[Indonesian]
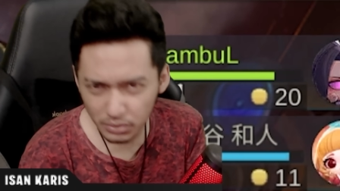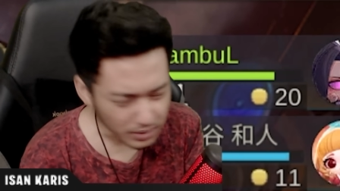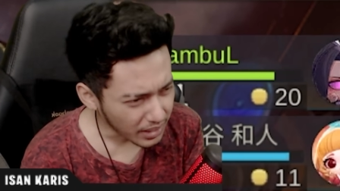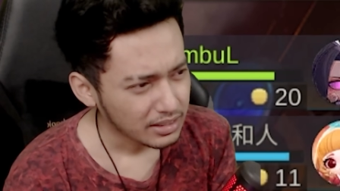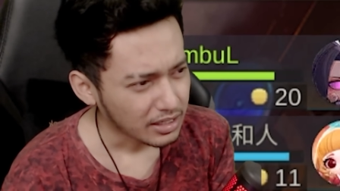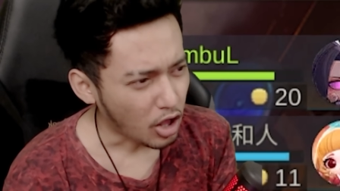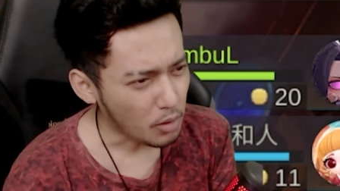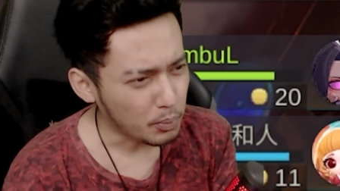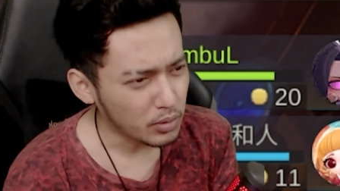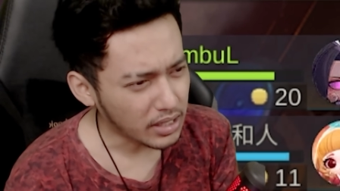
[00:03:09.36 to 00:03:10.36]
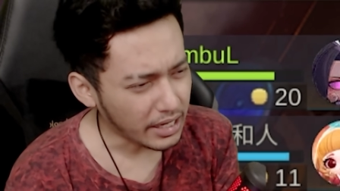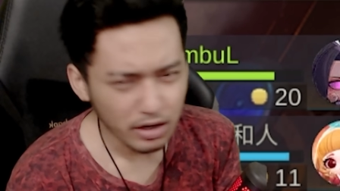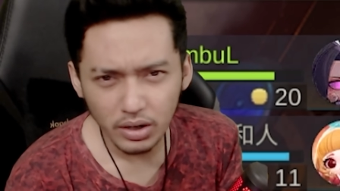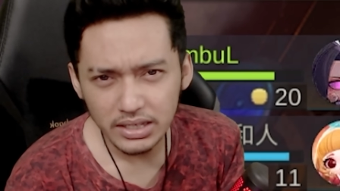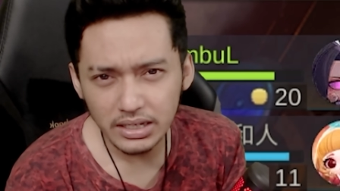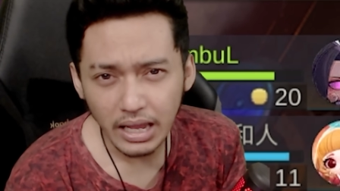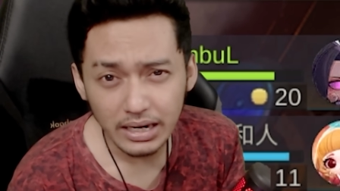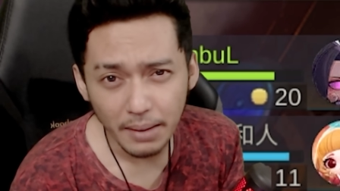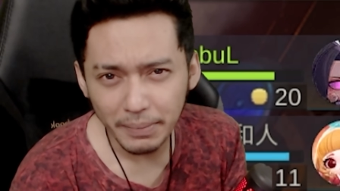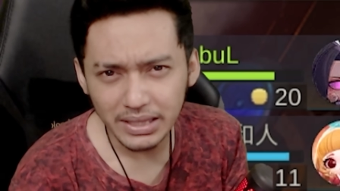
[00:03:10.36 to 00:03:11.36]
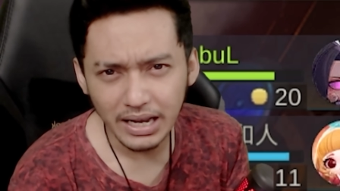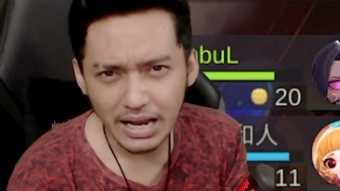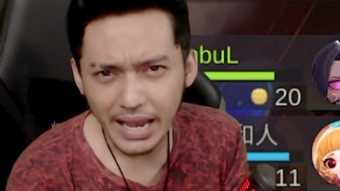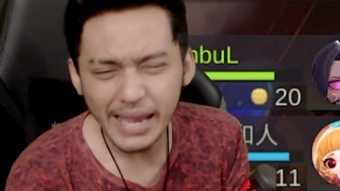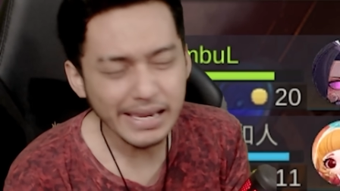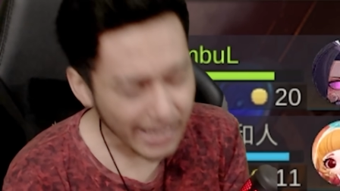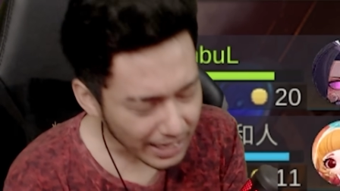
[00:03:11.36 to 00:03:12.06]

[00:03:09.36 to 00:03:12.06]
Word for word: ya Kalaupun gak hero legend harga 4 yang agak enak